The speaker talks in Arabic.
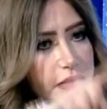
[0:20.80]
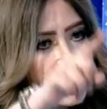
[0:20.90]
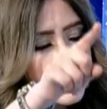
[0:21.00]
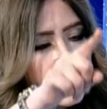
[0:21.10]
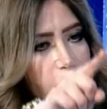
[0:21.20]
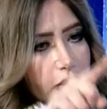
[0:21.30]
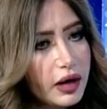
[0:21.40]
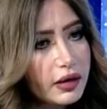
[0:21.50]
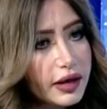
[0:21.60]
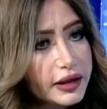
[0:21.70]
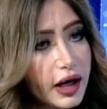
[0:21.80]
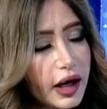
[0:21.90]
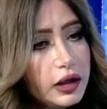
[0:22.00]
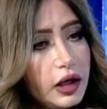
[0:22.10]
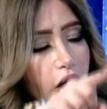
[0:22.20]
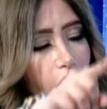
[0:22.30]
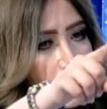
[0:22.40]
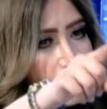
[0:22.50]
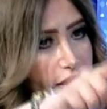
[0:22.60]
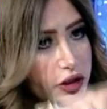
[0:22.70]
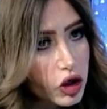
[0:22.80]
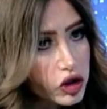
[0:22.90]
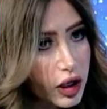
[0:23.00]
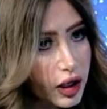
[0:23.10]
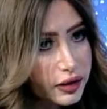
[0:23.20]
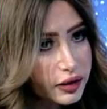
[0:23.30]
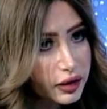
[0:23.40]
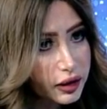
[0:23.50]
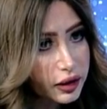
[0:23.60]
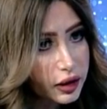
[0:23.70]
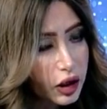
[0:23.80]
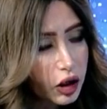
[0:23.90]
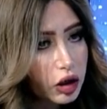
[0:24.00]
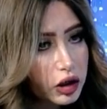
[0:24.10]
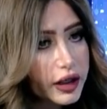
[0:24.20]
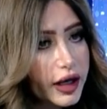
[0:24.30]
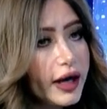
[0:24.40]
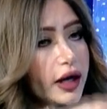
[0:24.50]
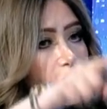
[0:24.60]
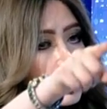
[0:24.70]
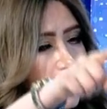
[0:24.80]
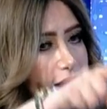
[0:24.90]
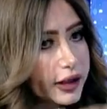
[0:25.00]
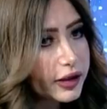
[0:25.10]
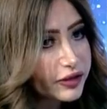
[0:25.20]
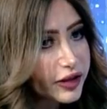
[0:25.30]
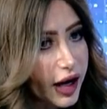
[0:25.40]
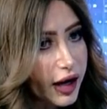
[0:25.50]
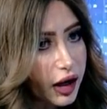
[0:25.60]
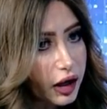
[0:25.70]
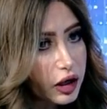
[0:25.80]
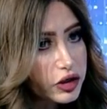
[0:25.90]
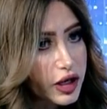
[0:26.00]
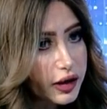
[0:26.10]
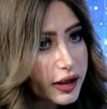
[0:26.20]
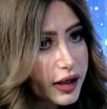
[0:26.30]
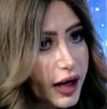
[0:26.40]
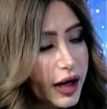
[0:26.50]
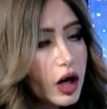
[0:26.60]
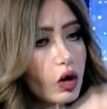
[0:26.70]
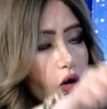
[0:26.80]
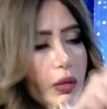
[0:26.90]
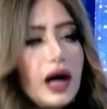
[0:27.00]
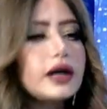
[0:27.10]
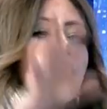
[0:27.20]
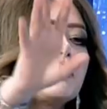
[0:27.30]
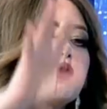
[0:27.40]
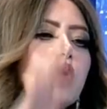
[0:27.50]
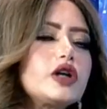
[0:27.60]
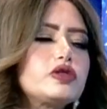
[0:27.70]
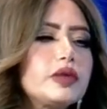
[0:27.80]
ان جمال ردهان هو كان زوج خالتك وكثير اوكي يعني في علاقه اسريه وكثير وما قام بواجبه شوف شوف